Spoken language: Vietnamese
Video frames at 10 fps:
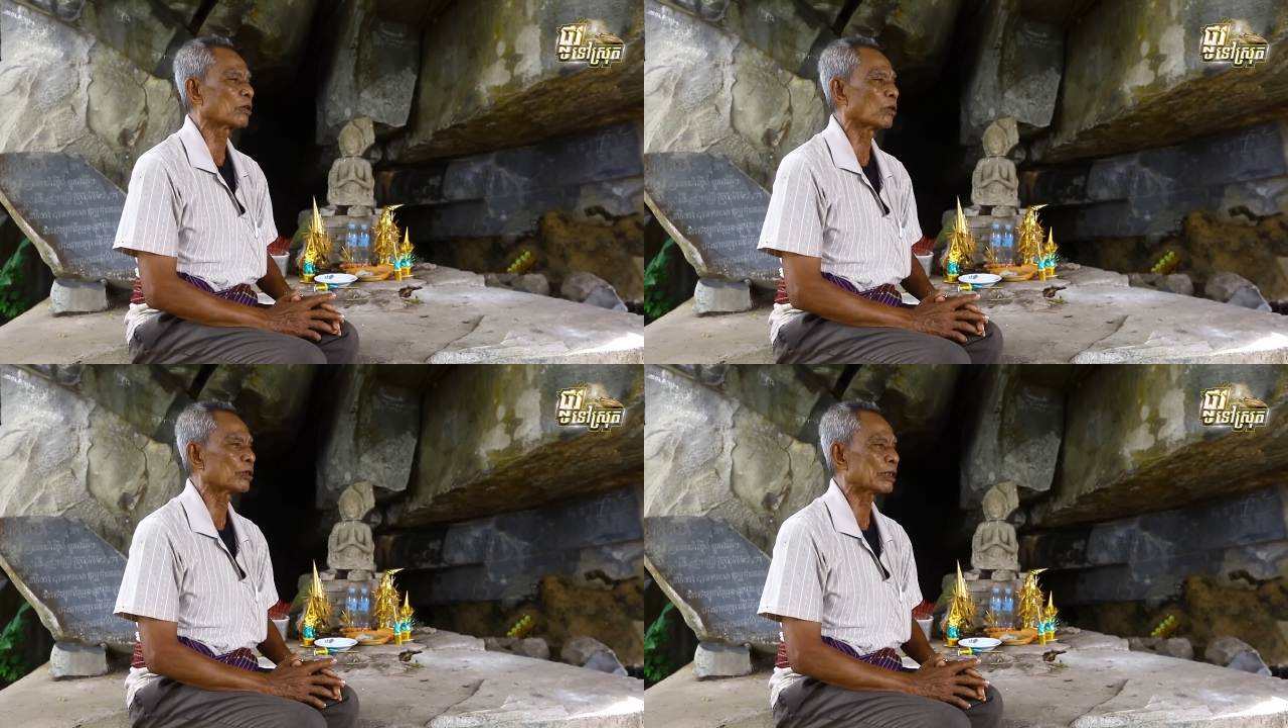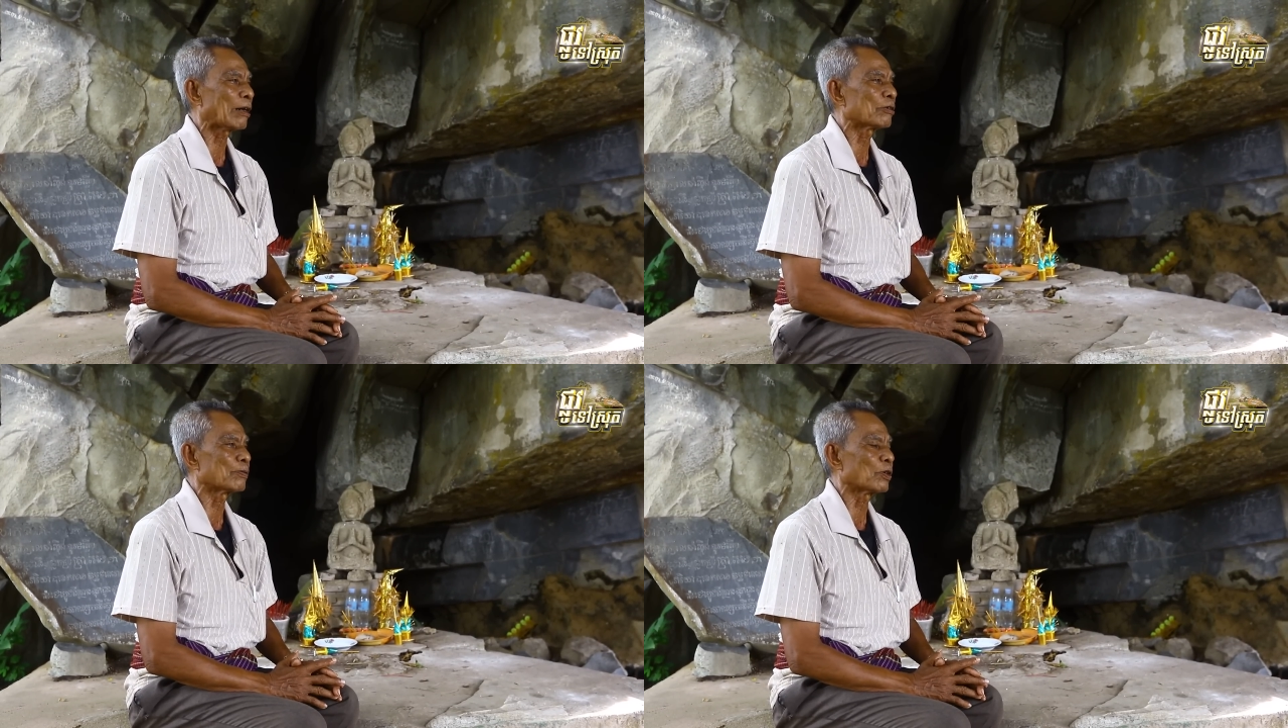côn
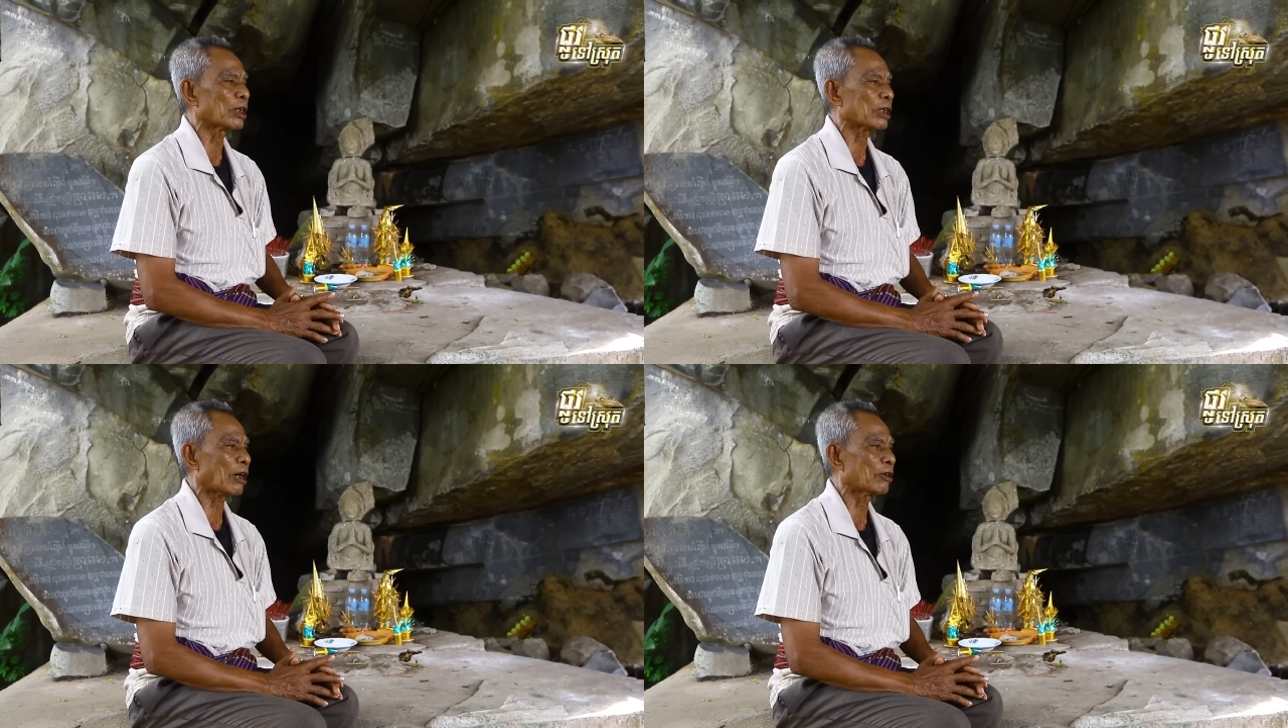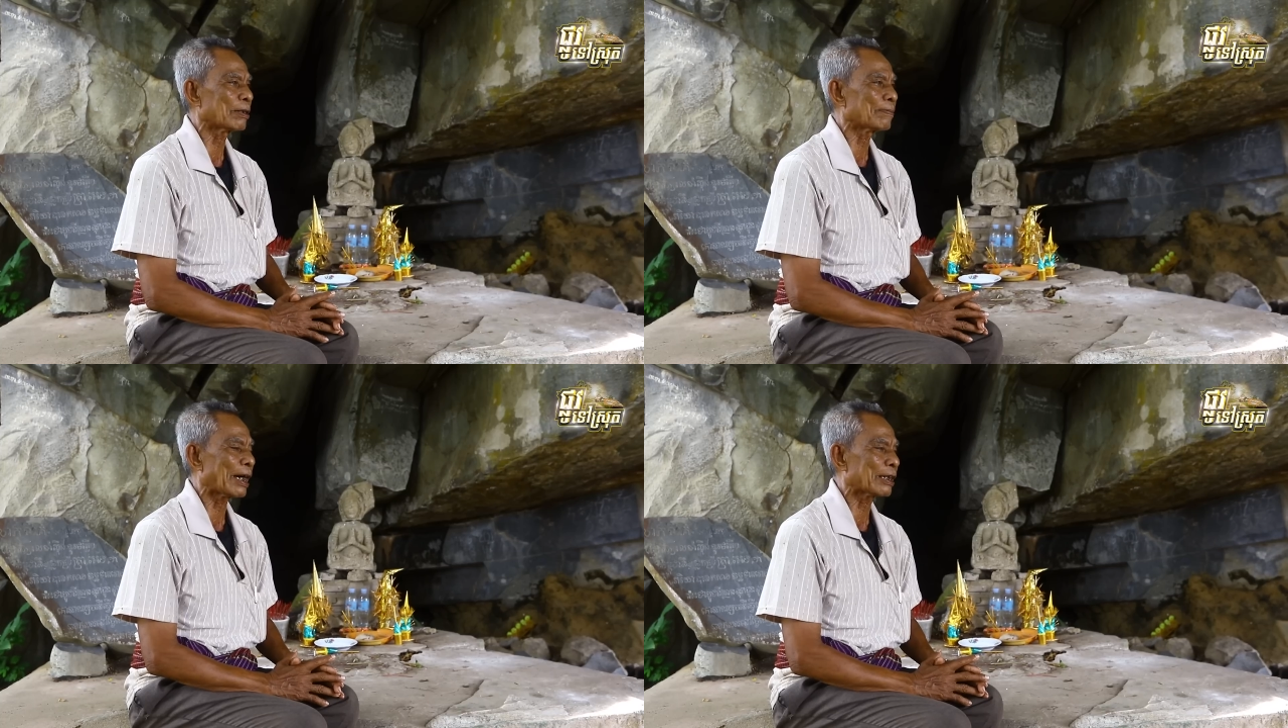trào chìm non còi
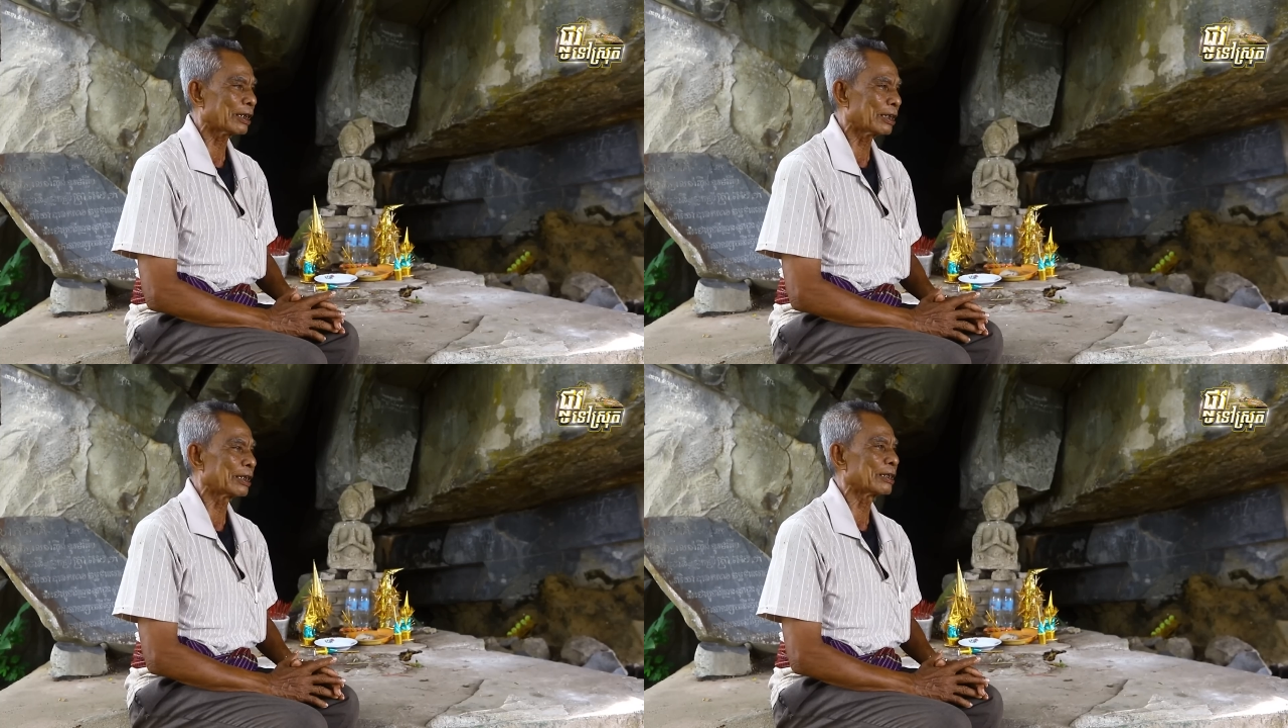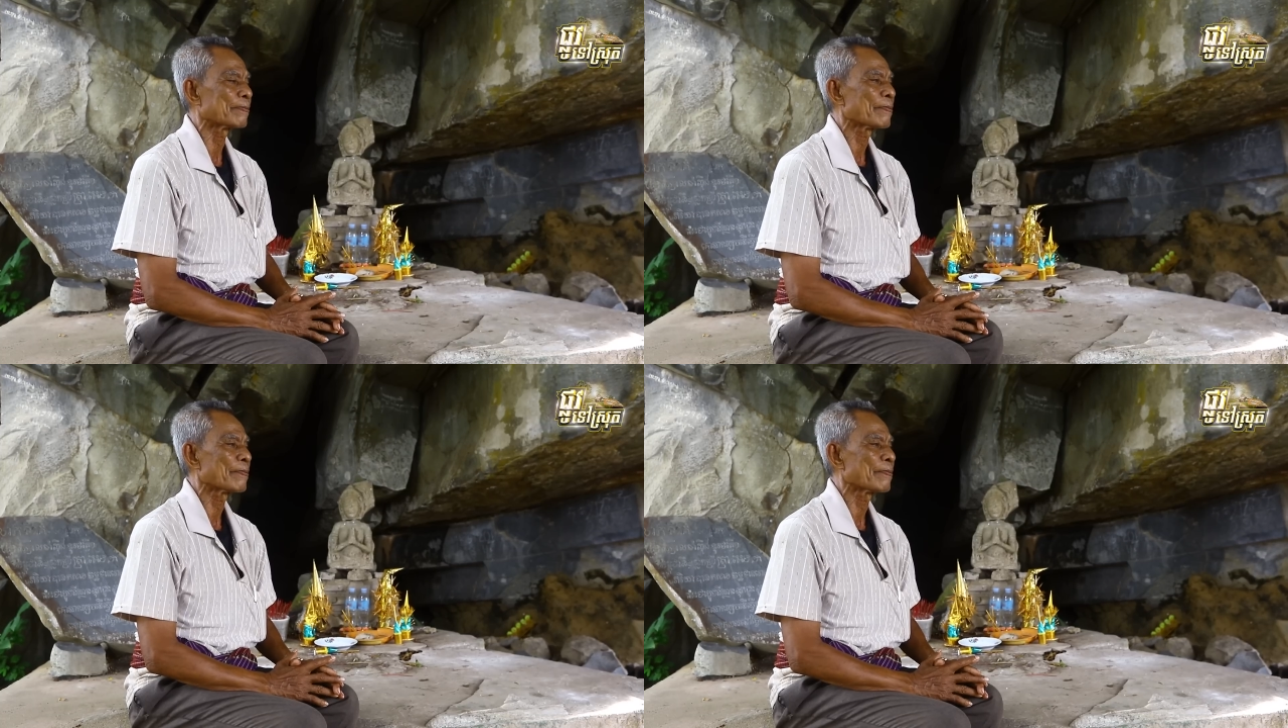nâng bàn khơi